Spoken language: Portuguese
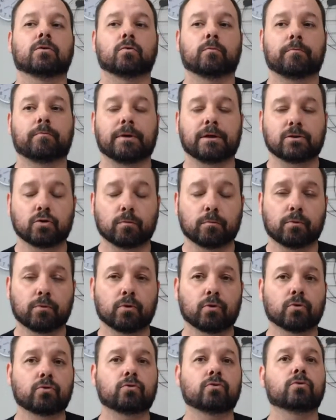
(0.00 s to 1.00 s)
o peso
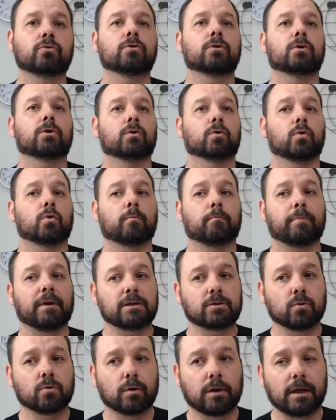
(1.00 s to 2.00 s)
bruto, o
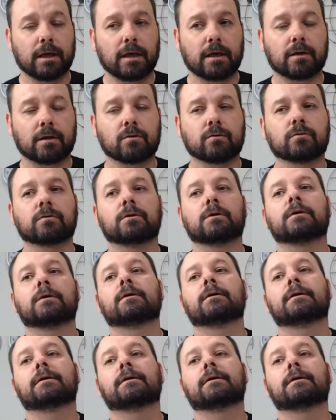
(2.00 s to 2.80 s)
peso líquido,